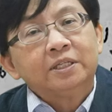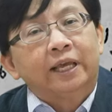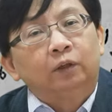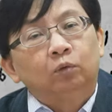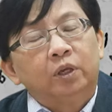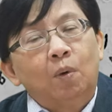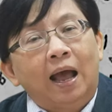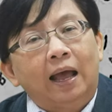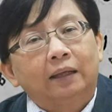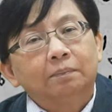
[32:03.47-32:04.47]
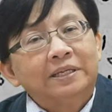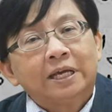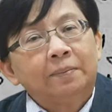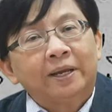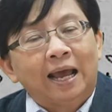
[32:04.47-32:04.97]
พิเศษตรงที่ว่าไม่ใช่
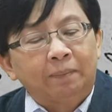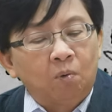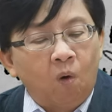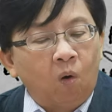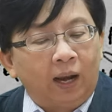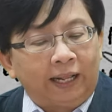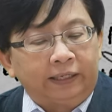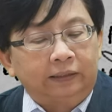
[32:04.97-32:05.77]
พระญาติพระวงศ์อะไร